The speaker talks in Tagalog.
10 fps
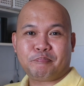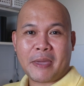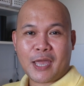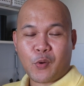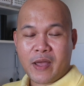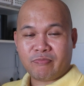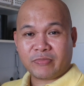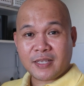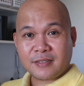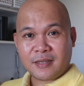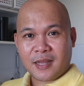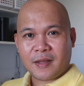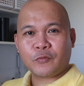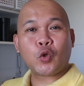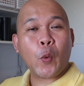Pero antes
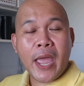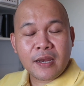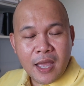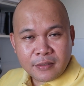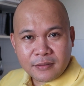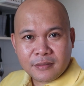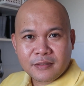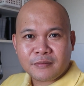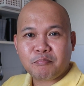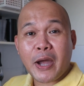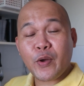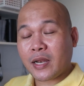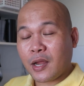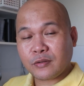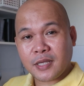ina, duenyas,
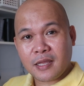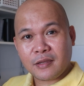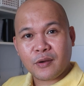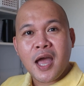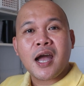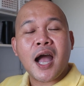mayong adlaw sa inyo.